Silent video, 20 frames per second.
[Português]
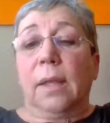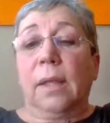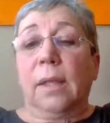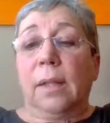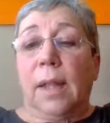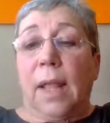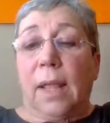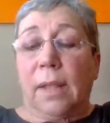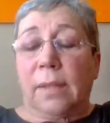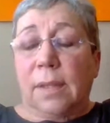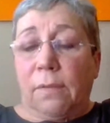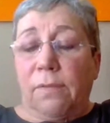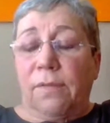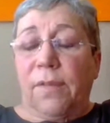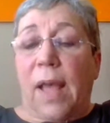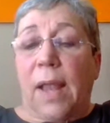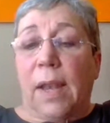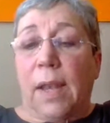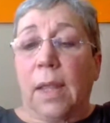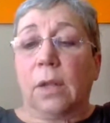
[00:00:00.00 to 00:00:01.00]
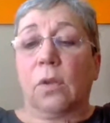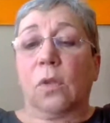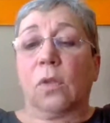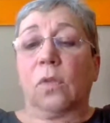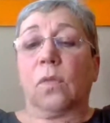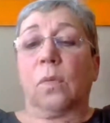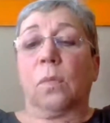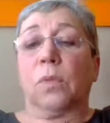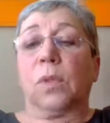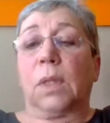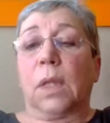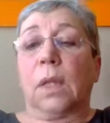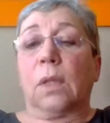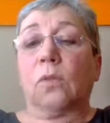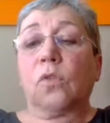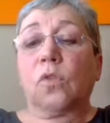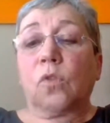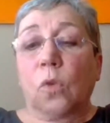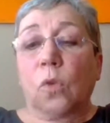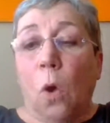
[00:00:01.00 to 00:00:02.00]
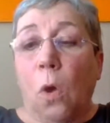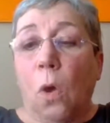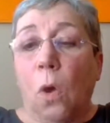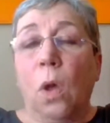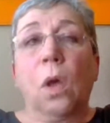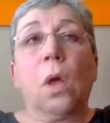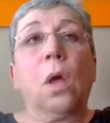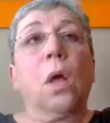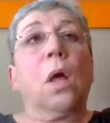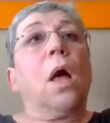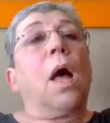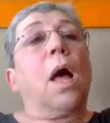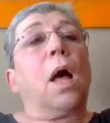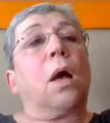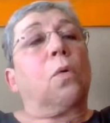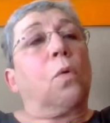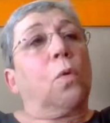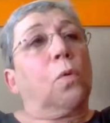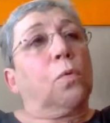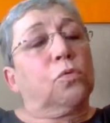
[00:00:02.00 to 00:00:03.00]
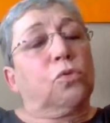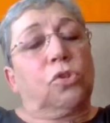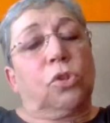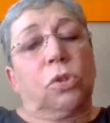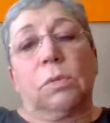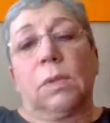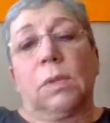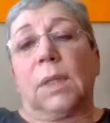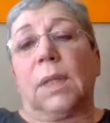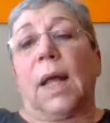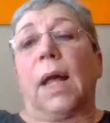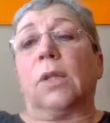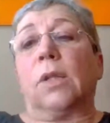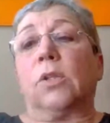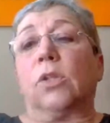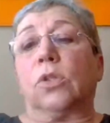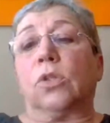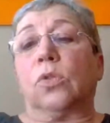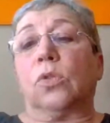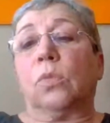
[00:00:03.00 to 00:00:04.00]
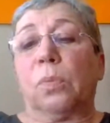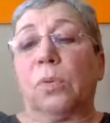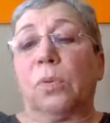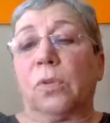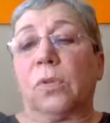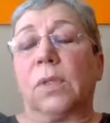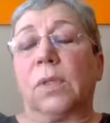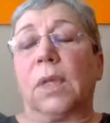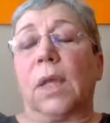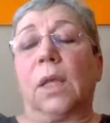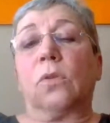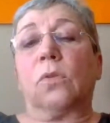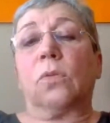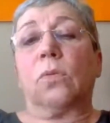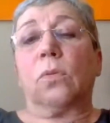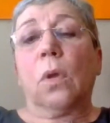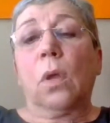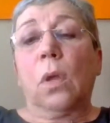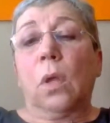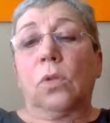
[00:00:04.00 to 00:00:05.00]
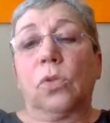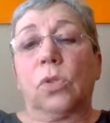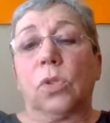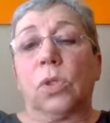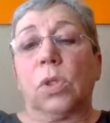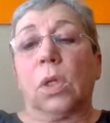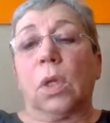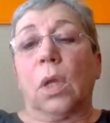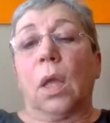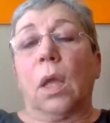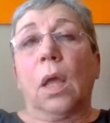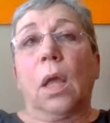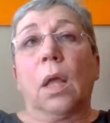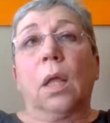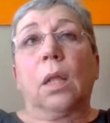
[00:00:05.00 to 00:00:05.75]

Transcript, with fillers: E nessa vala nós vamos ter só a continuidade de um processo de